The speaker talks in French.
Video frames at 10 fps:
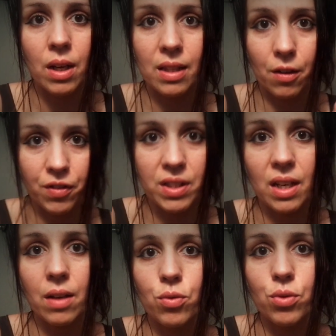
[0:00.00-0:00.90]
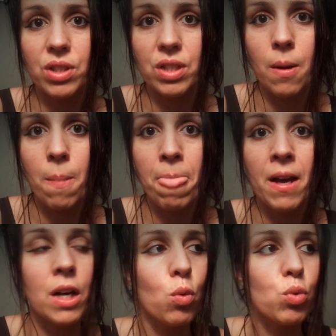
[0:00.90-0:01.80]
tu as fait des rêves lucides
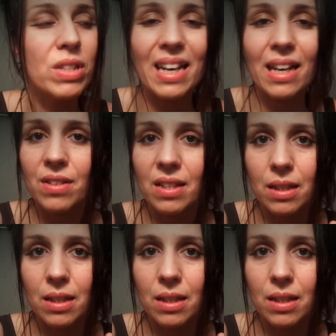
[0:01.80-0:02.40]
ou des rêves